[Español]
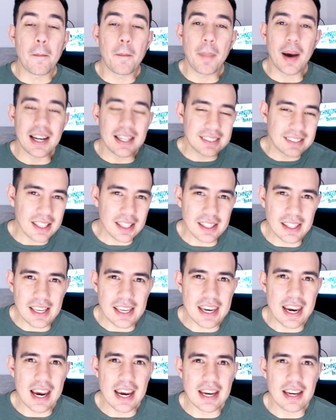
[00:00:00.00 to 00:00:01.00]
Para ser
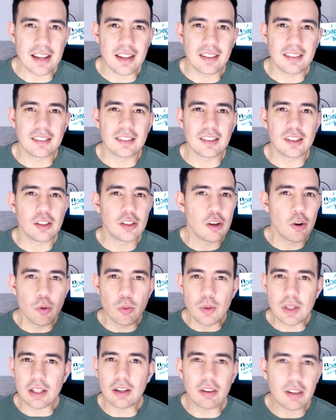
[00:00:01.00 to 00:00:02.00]
DJ lo
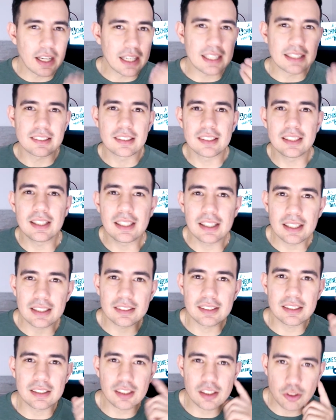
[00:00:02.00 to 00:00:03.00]
único que
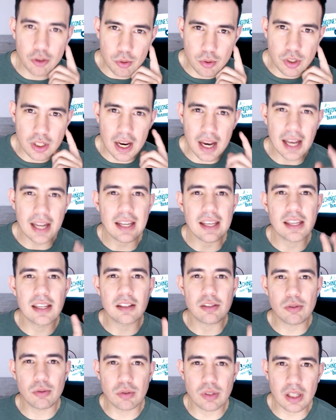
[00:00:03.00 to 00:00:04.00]
necesitas es escuchar y
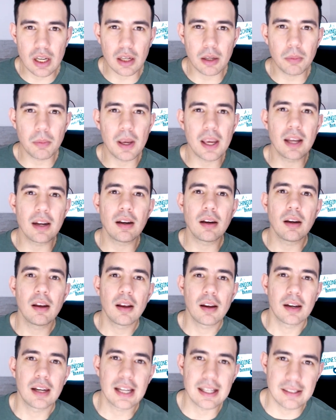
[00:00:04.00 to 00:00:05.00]
escuchar bien
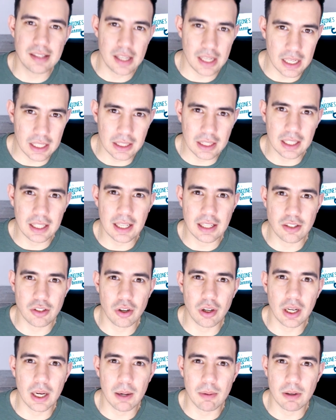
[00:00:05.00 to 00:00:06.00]
la siguiente
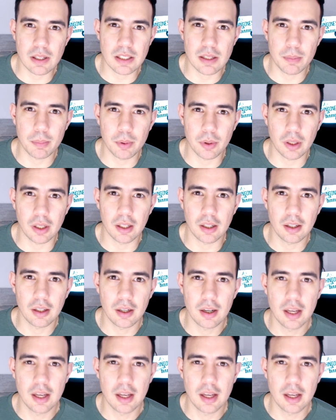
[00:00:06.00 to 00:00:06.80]
canción que vas a poner.